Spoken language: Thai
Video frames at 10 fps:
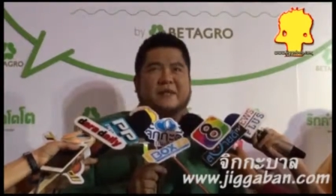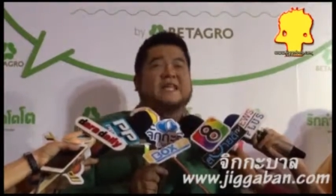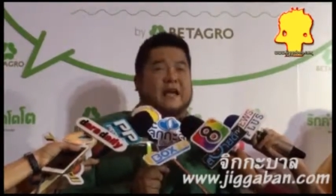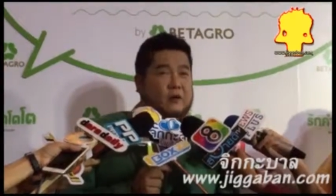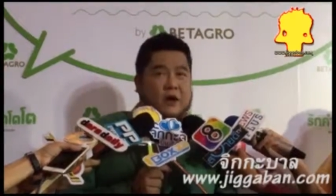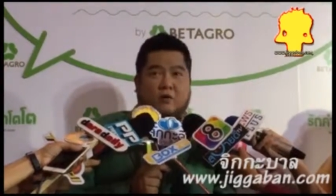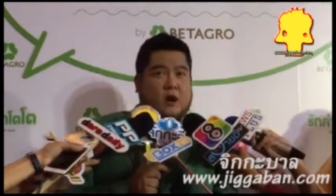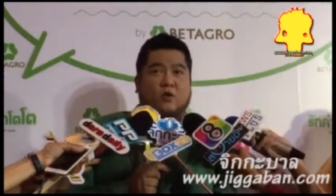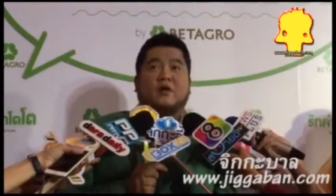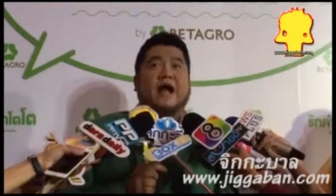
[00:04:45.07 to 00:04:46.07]
พิเศษกว่ากว่า
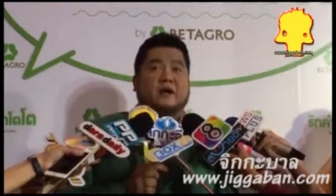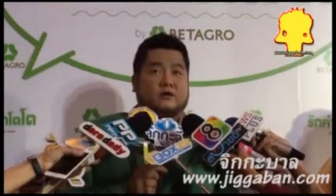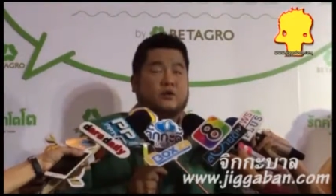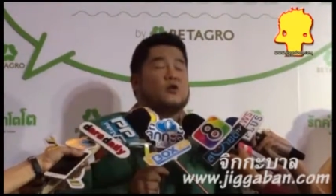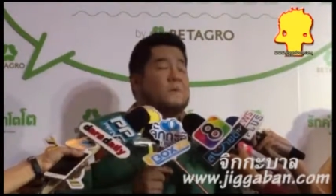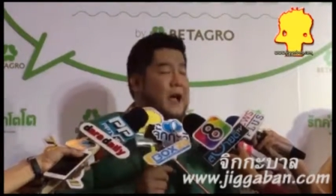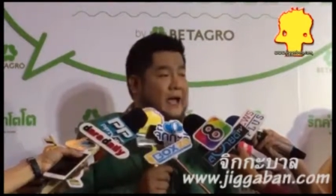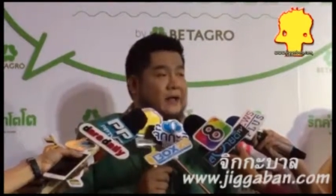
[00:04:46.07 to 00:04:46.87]
คู่รักทั่ว ๆ ไป